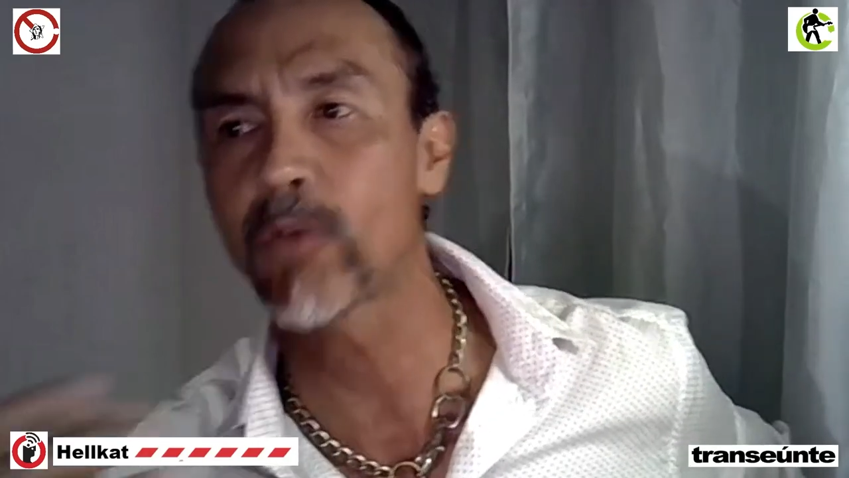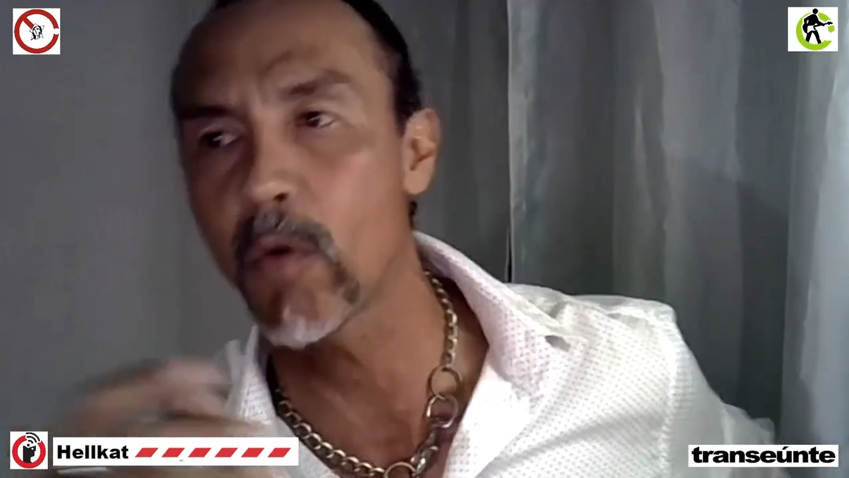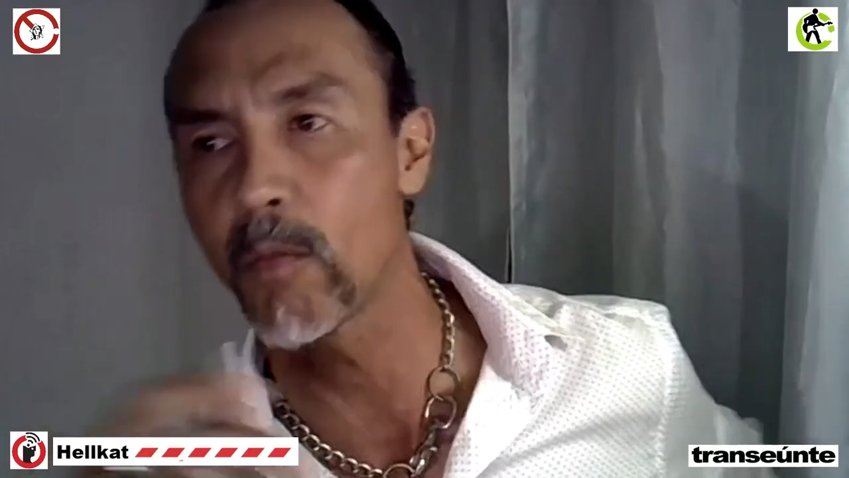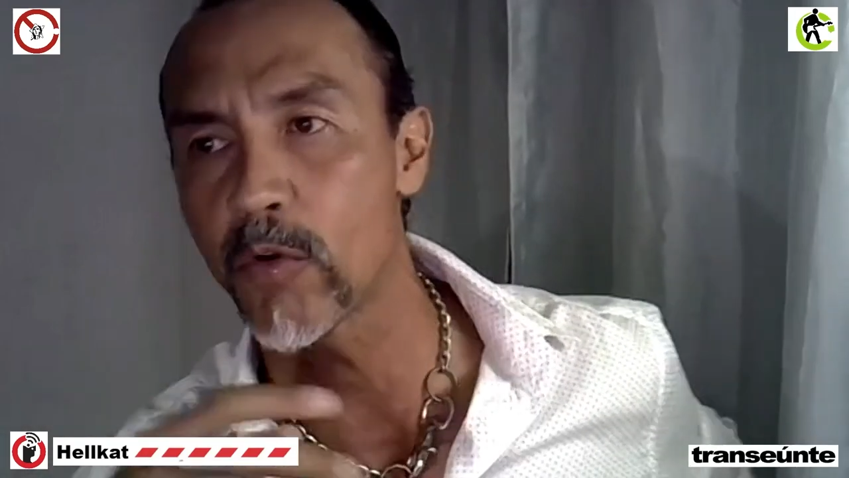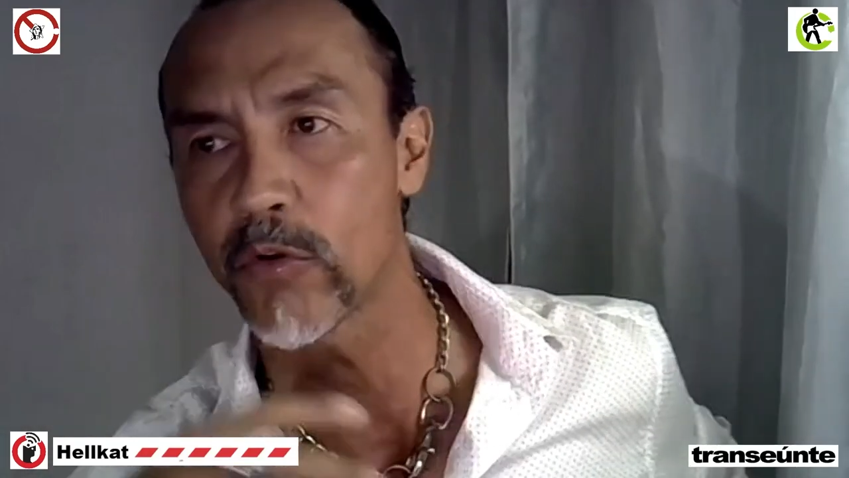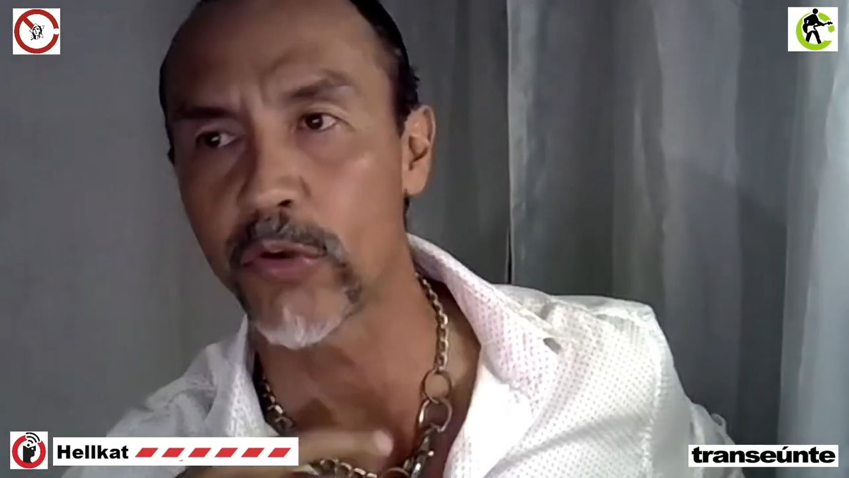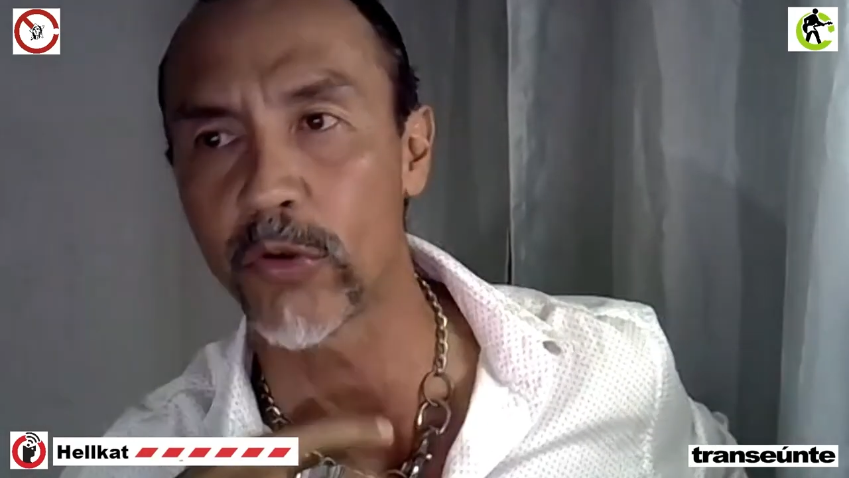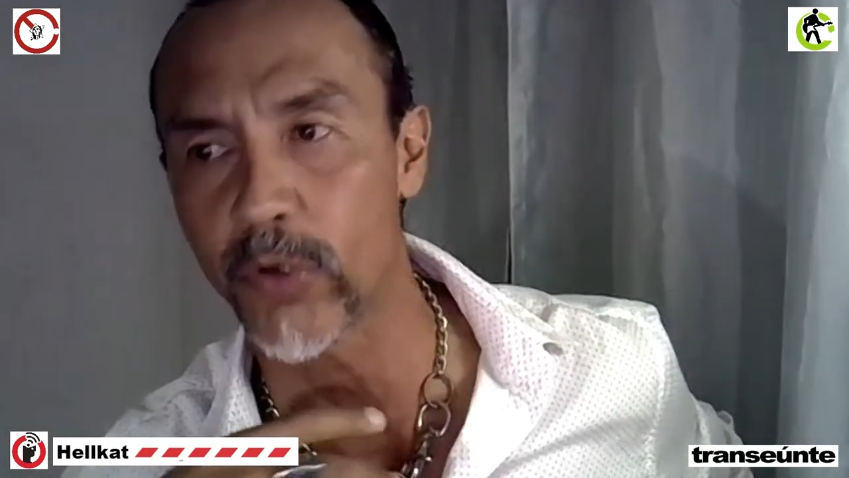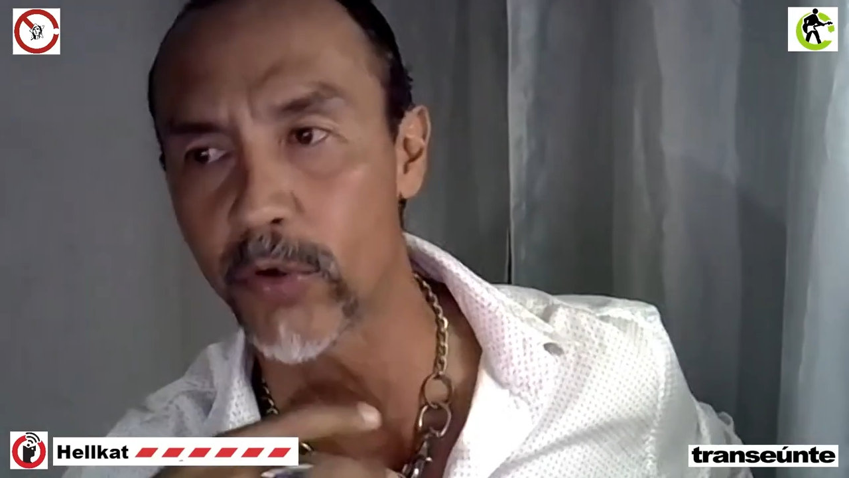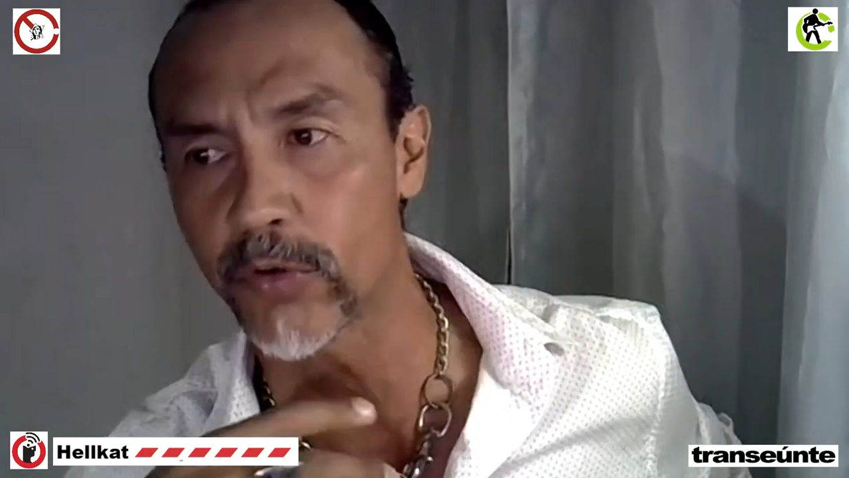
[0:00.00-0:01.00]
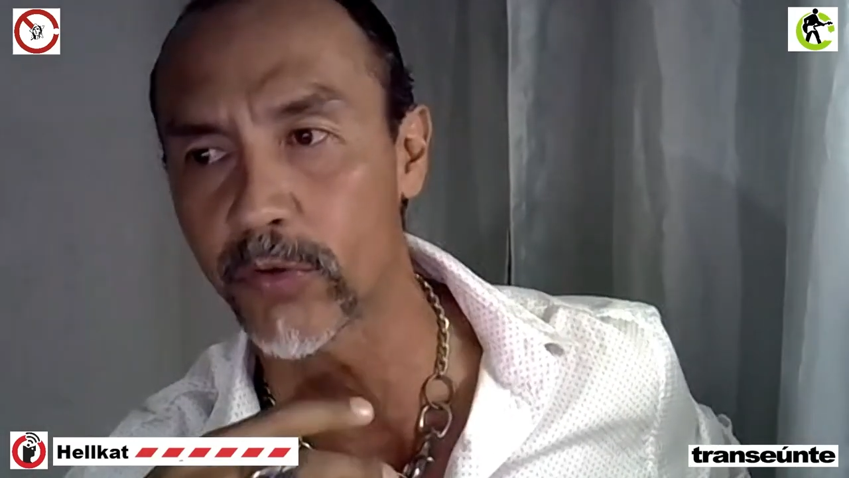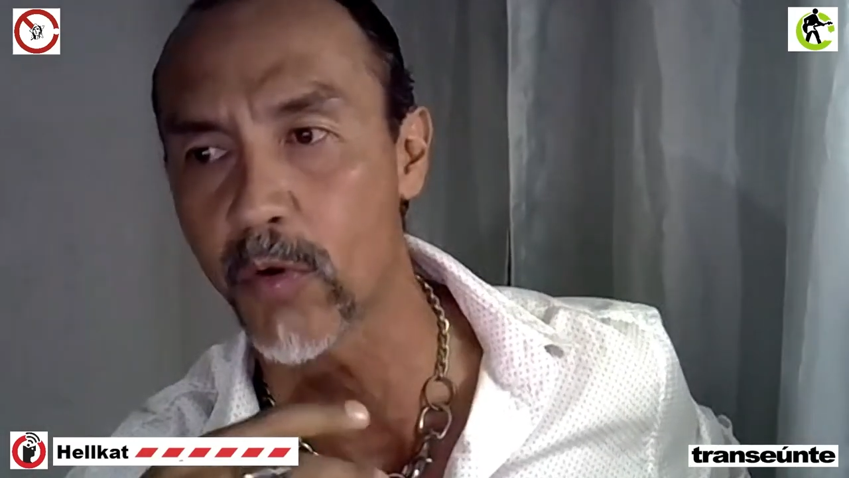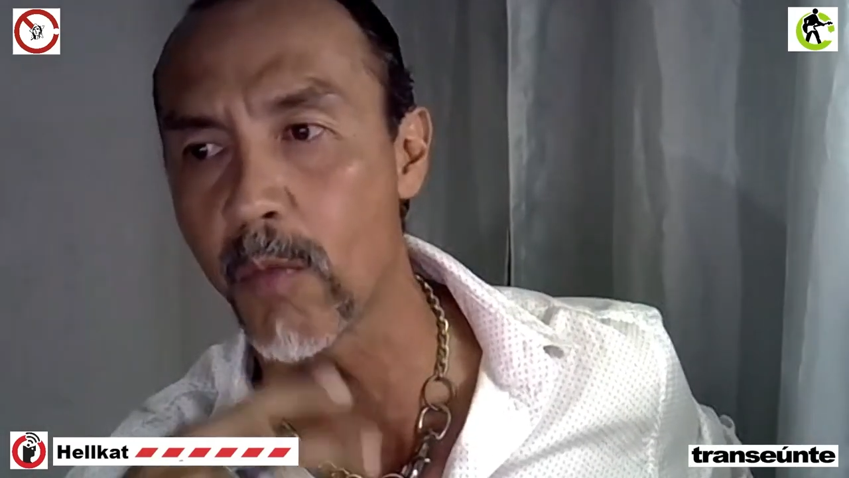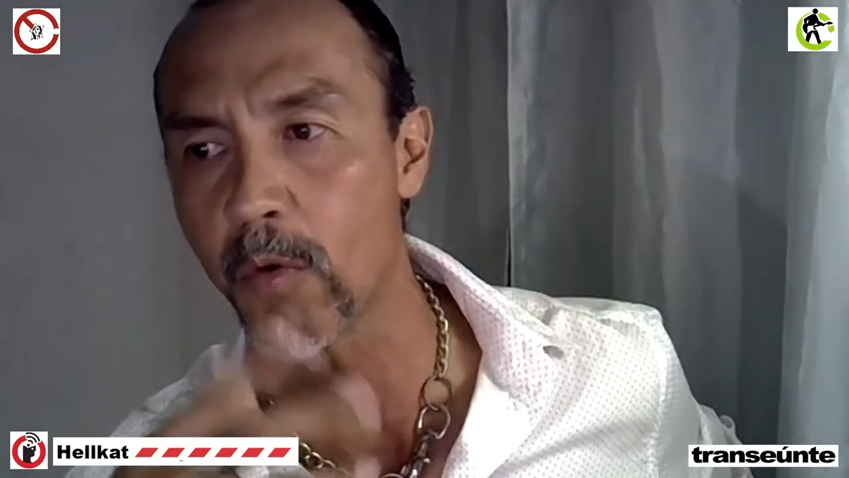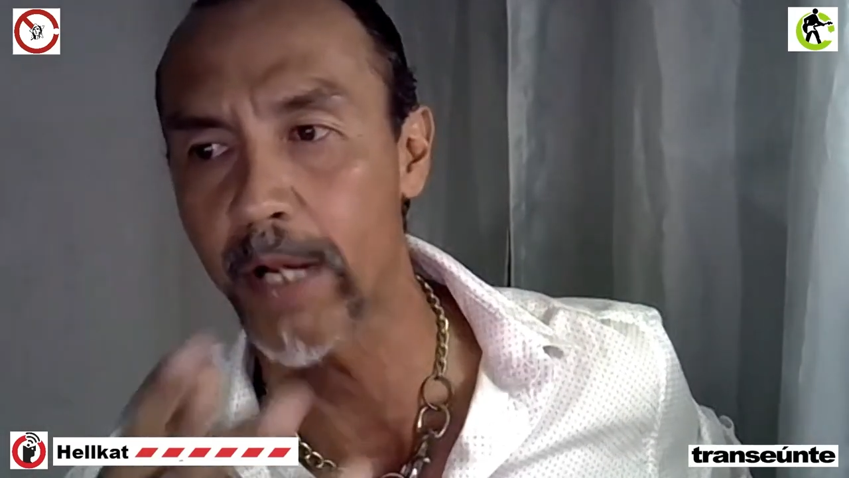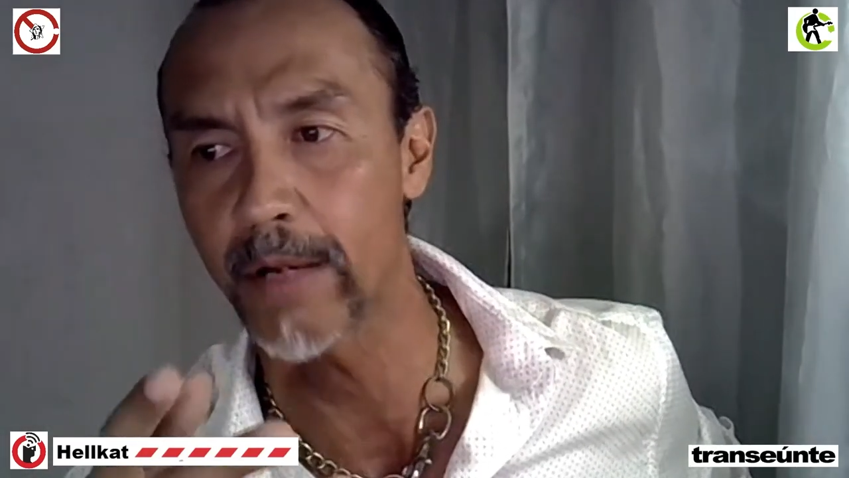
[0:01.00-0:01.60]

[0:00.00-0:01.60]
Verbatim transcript: como nosotros, como